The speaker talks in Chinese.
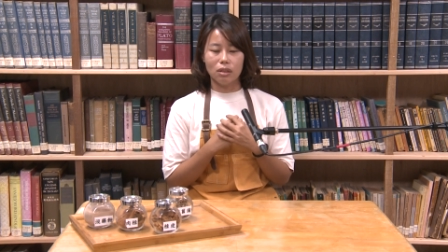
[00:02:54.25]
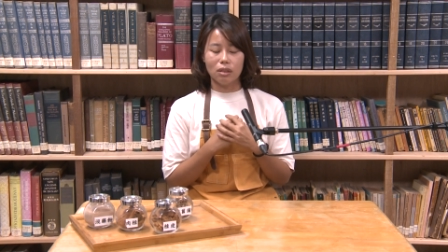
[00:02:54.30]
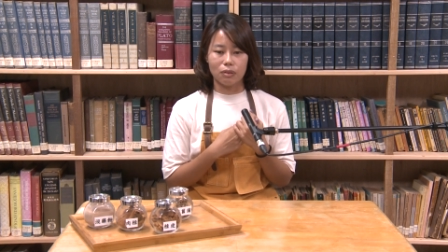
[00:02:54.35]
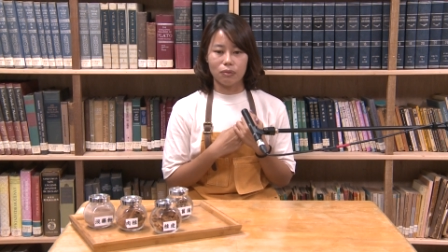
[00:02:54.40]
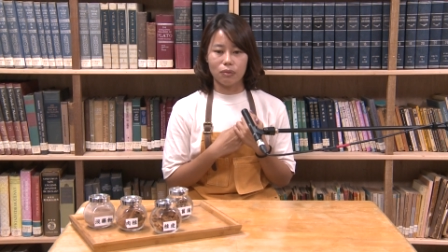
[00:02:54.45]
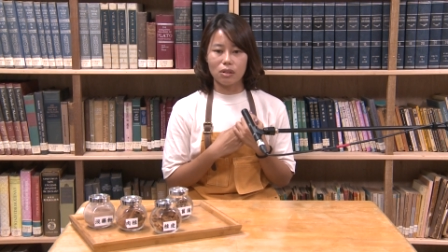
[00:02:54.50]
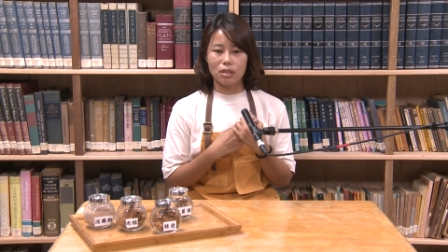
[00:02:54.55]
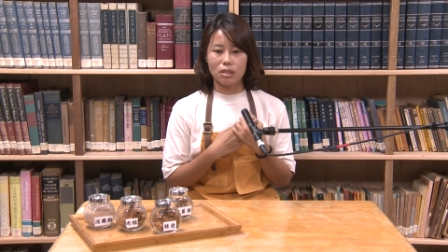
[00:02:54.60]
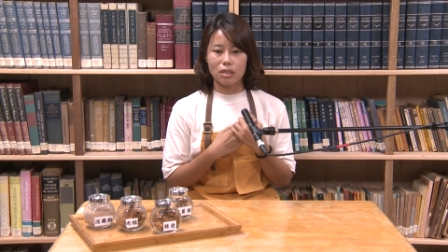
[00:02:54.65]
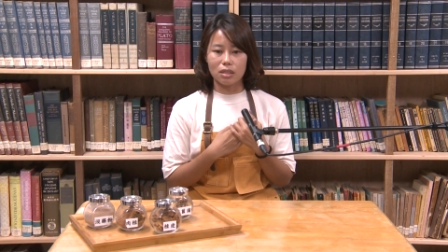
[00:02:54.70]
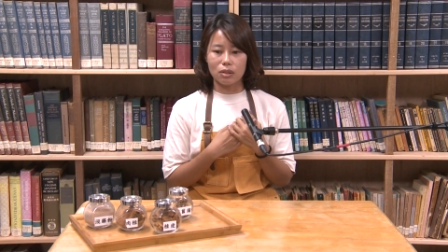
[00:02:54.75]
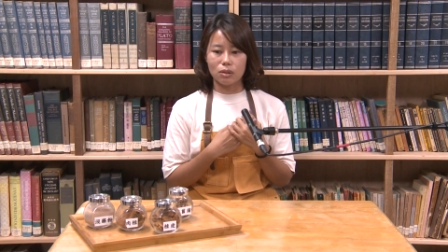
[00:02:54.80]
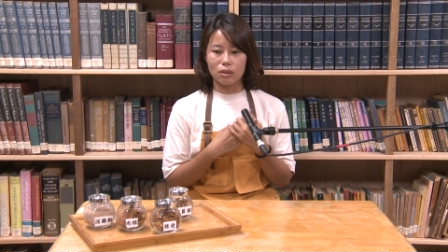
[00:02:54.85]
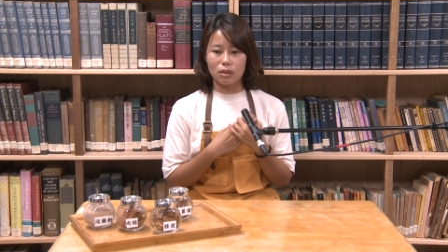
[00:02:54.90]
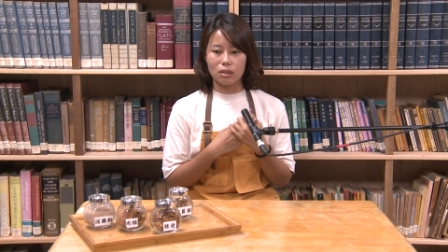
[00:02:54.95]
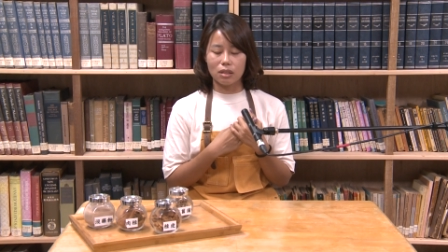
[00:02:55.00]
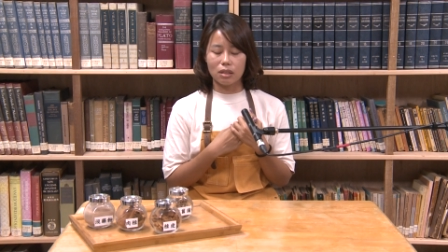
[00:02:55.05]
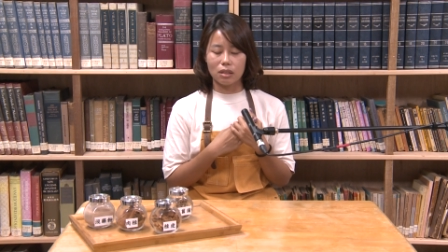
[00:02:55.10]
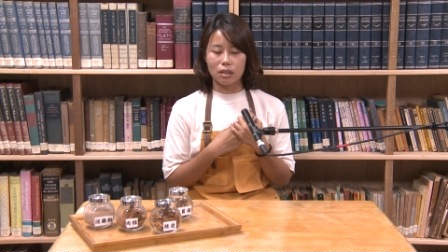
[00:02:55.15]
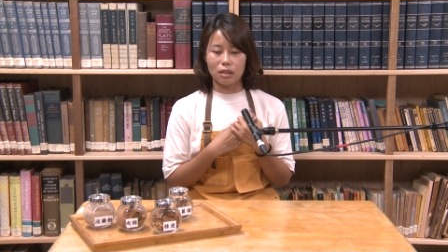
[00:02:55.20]
丰恩姐就
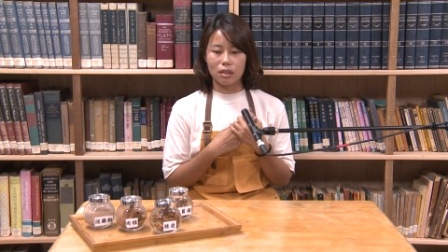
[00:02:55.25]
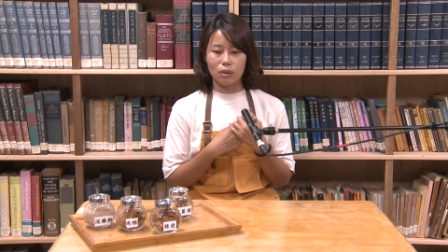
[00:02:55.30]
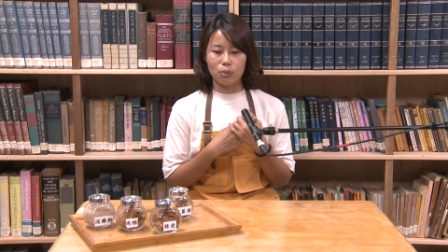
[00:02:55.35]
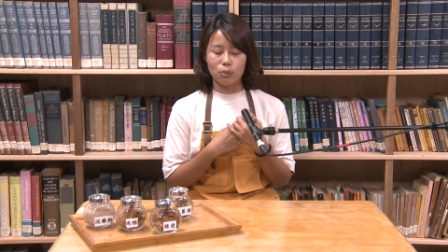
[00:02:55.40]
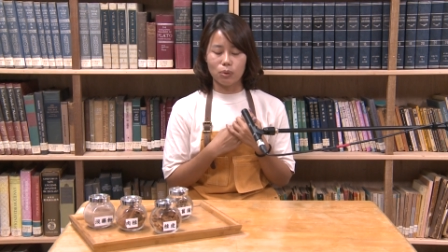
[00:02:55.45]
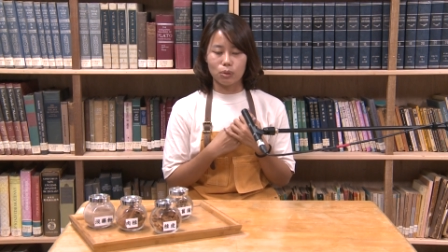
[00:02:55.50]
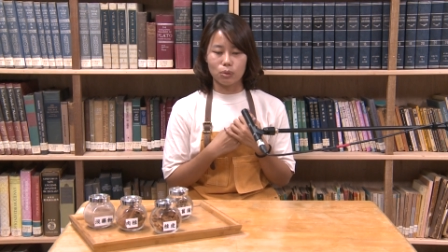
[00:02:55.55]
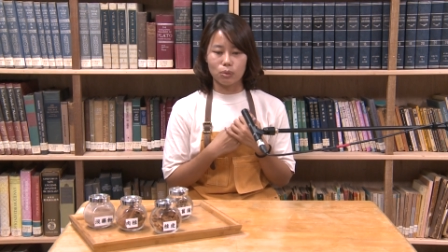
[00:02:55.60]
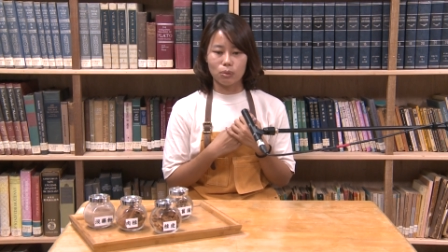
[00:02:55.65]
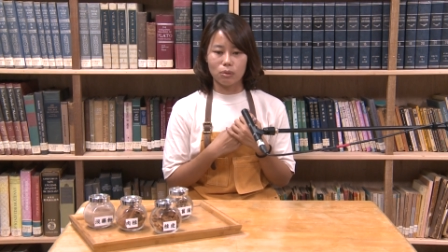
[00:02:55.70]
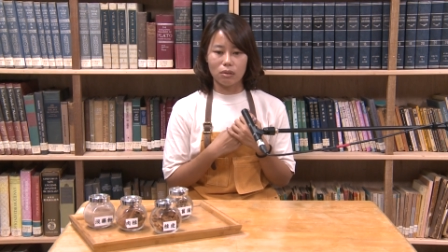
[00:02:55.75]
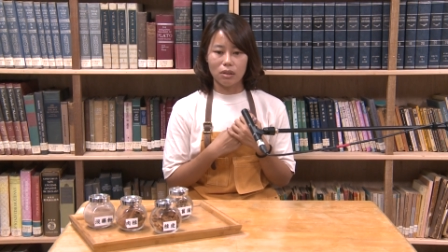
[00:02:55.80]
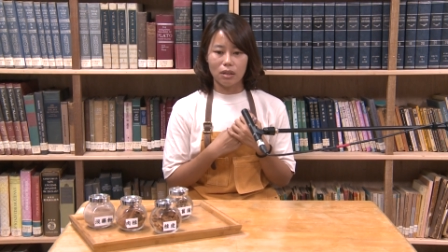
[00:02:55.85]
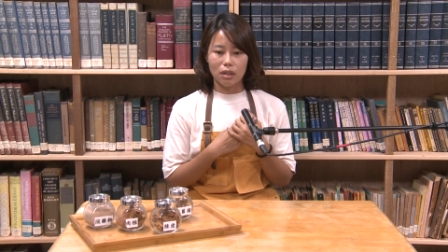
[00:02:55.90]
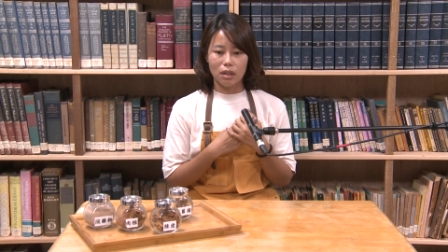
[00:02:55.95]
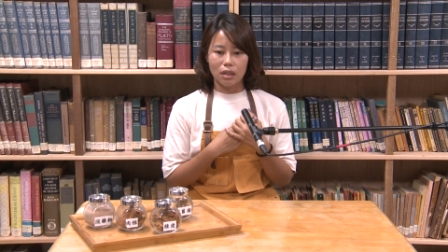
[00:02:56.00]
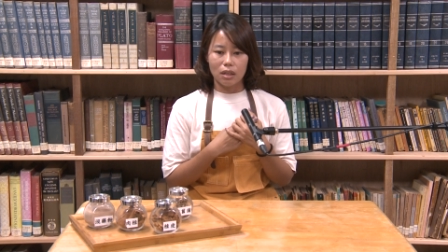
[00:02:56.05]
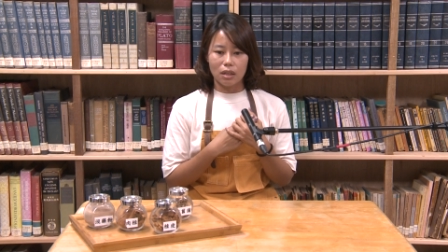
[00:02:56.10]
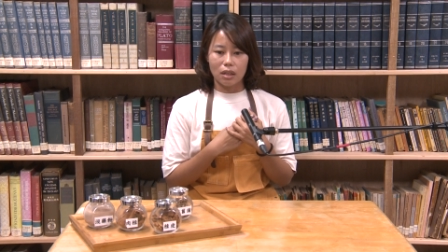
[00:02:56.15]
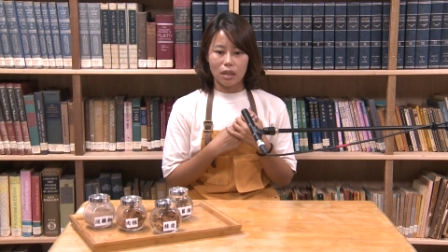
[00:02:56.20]
跟我
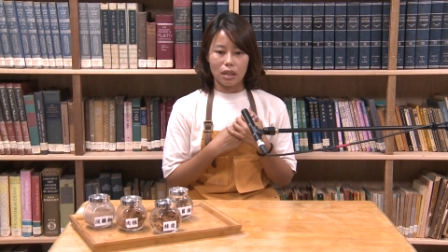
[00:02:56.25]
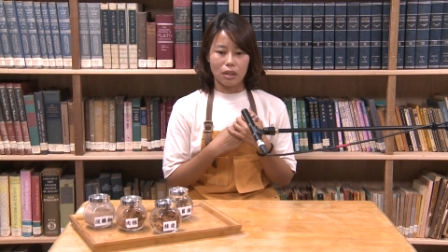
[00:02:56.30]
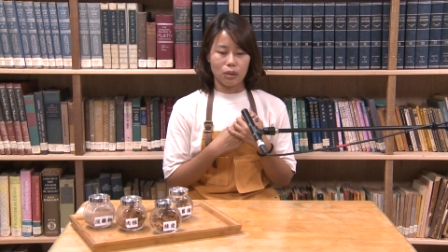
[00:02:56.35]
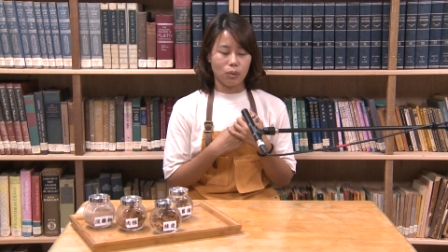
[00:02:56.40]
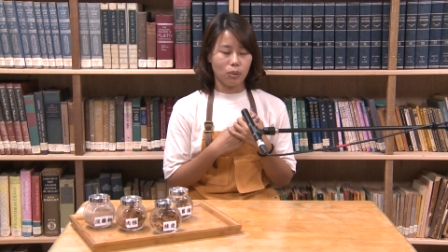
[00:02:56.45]
说：“哎，